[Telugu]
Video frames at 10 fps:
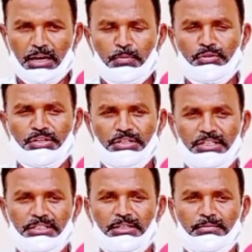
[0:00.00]
అభివృద్ధి
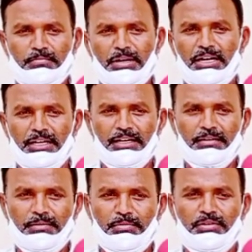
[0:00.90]
చేసి మళ్ళీ
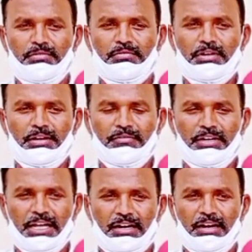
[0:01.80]
మేము
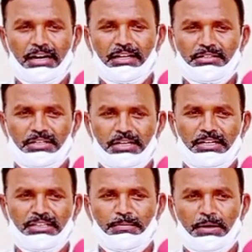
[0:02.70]
వెడారిలా అంటే చెట్ల
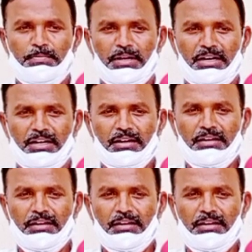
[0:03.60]
కింద పరిపాలన